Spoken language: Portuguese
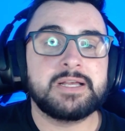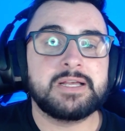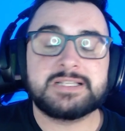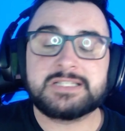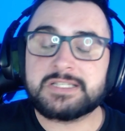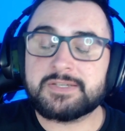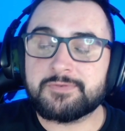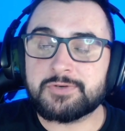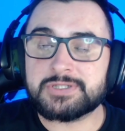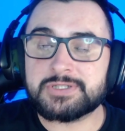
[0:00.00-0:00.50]

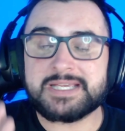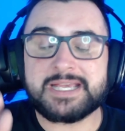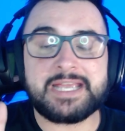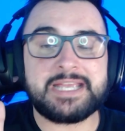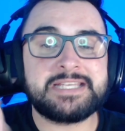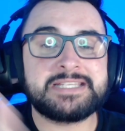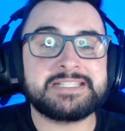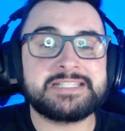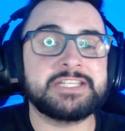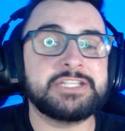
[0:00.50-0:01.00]
Se você
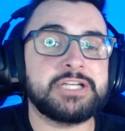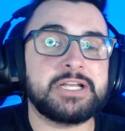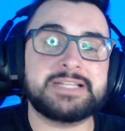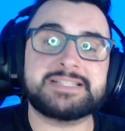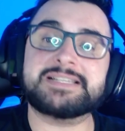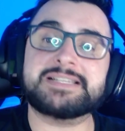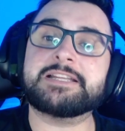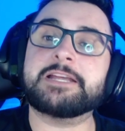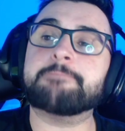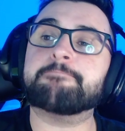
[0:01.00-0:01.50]
reincide ali,
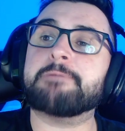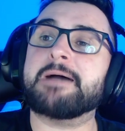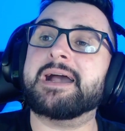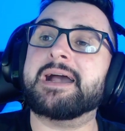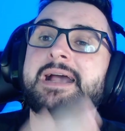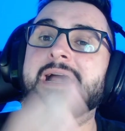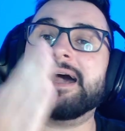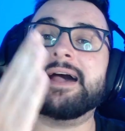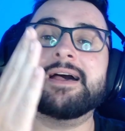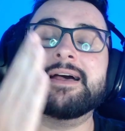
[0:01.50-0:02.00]
você tem que
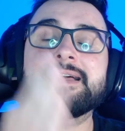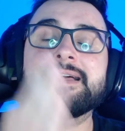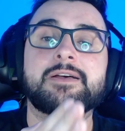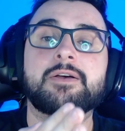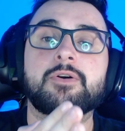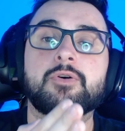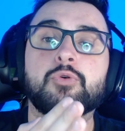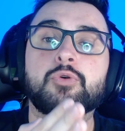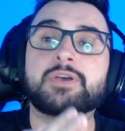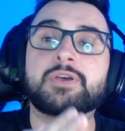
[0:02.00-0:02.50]
pagar
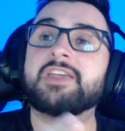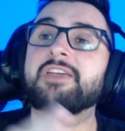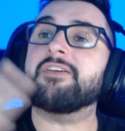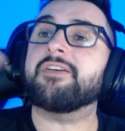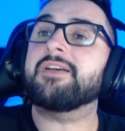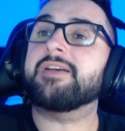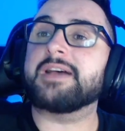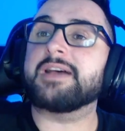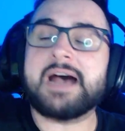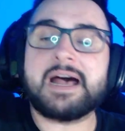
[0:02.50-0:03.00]
o que
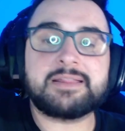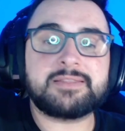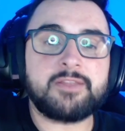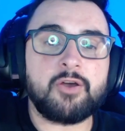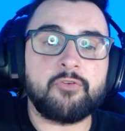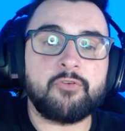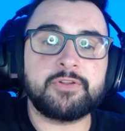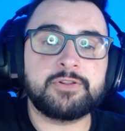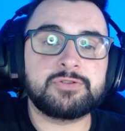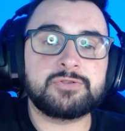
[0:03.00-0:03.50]
até
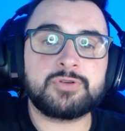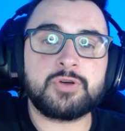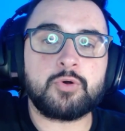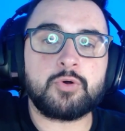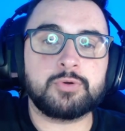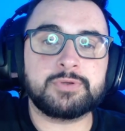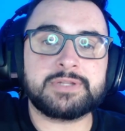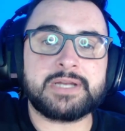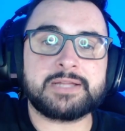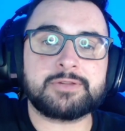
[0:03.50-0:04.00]
o fim do seu
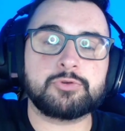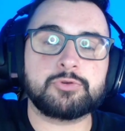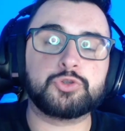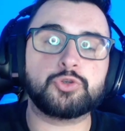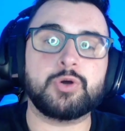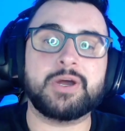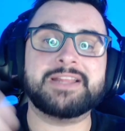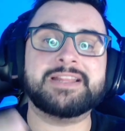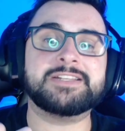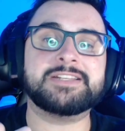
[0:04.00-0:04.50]
contrato. O
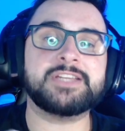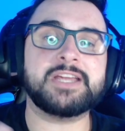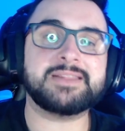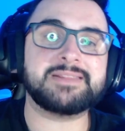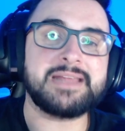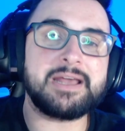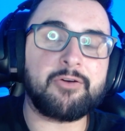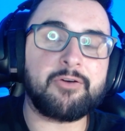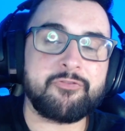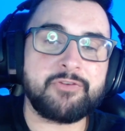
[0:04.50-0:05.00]
João ainda tinha
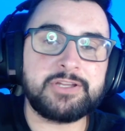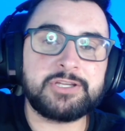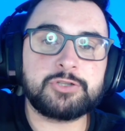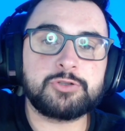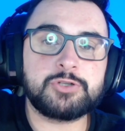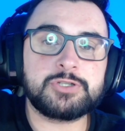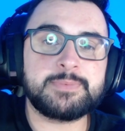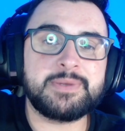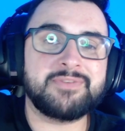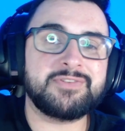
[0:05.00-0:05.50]
até o fim de
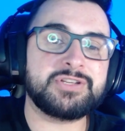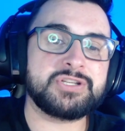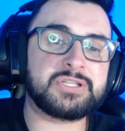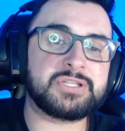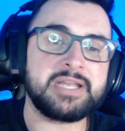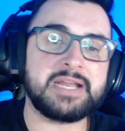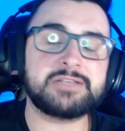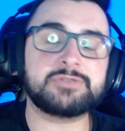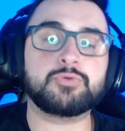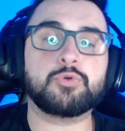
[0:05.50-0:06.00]

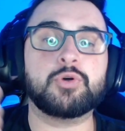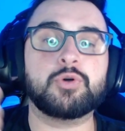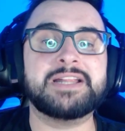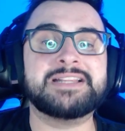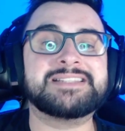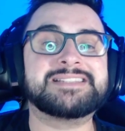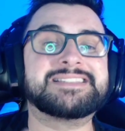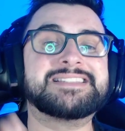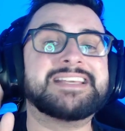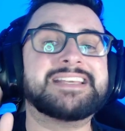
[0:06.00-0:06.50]
2023. O
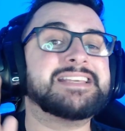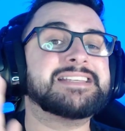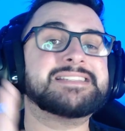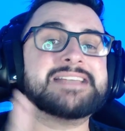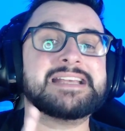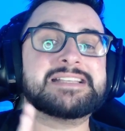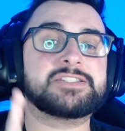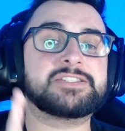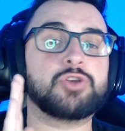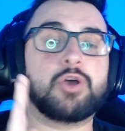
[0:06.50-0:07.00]
Corinthians, se
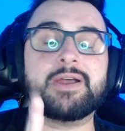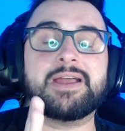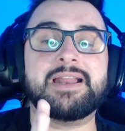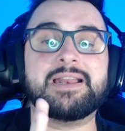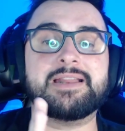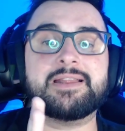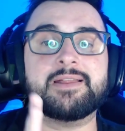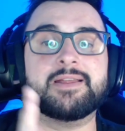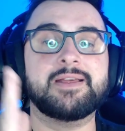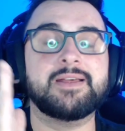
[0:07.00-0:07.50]
quisesse só
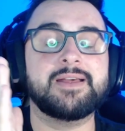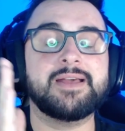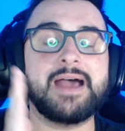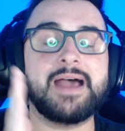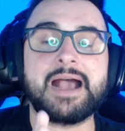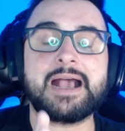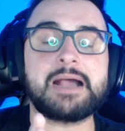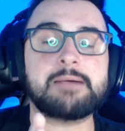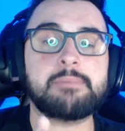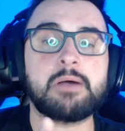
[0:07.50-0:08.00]
ele
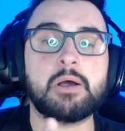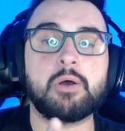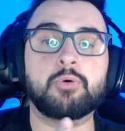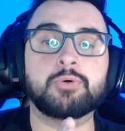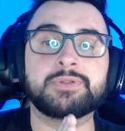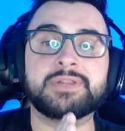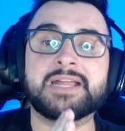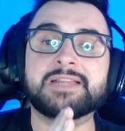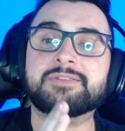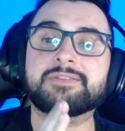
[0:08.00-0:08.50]
acabar o
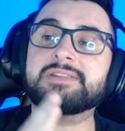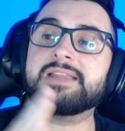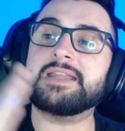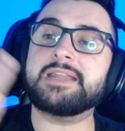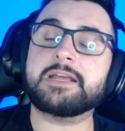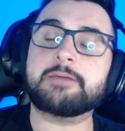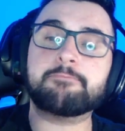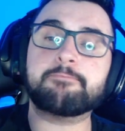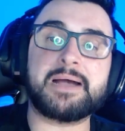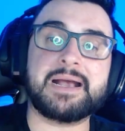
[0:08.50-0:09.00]
contrato,
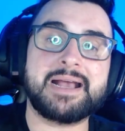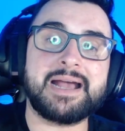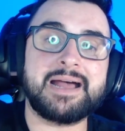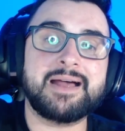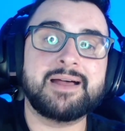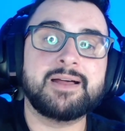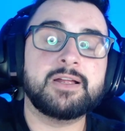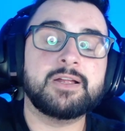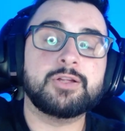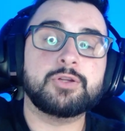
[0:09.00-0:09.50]
teria que
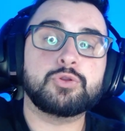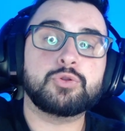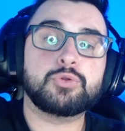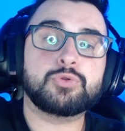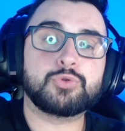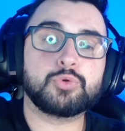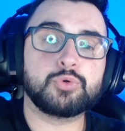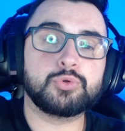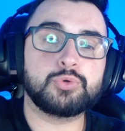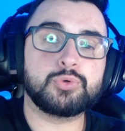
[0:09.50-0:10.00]
pagar
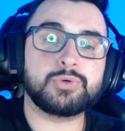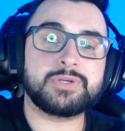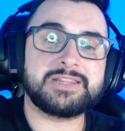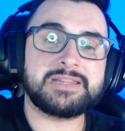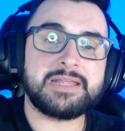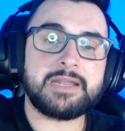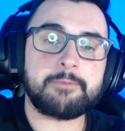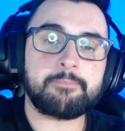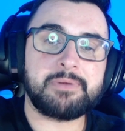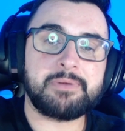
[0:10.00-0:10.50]
tudo que
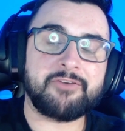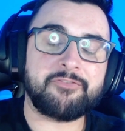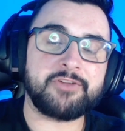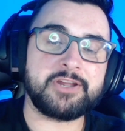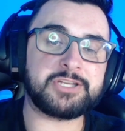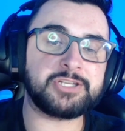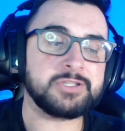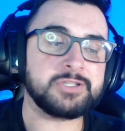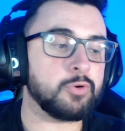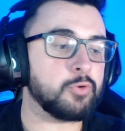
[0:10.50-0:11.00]
teria pela
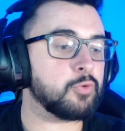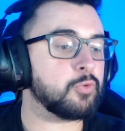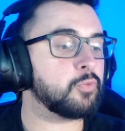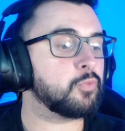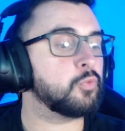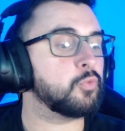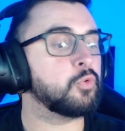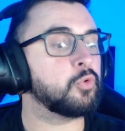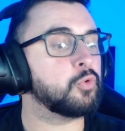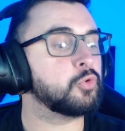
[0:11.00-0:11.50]
frente. Então,
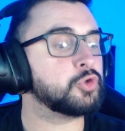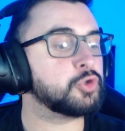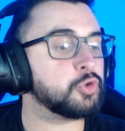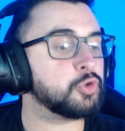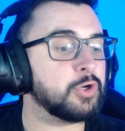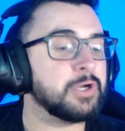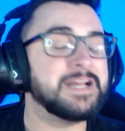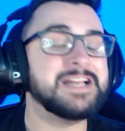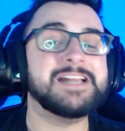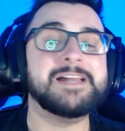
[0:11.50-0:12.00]
o Jô,